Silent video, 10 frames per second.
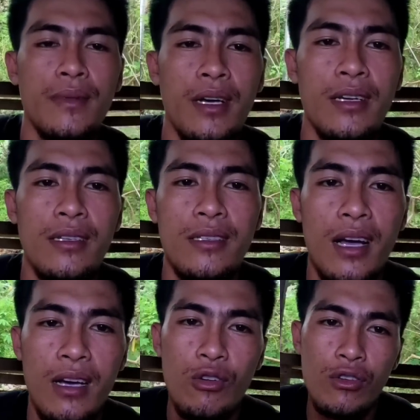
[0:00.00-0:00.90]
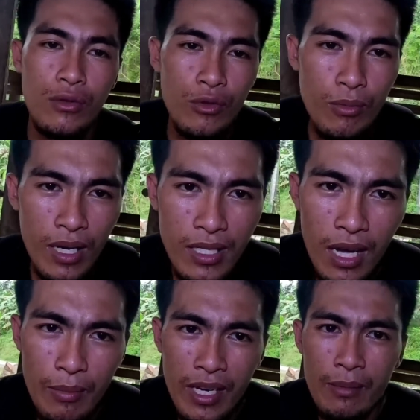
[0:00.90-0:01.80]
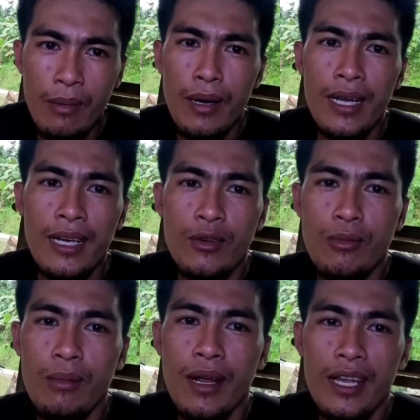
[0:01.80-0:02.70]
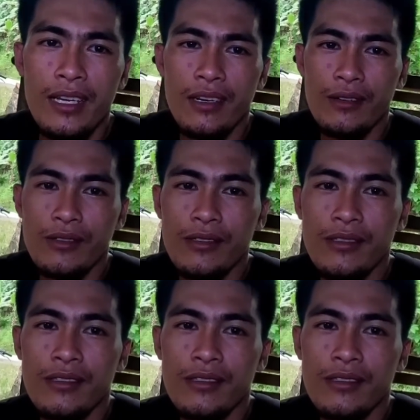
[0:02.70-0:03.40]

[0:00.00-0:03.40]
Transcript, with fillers: Pag ako yung magsabi na babalik ako, babalik ako.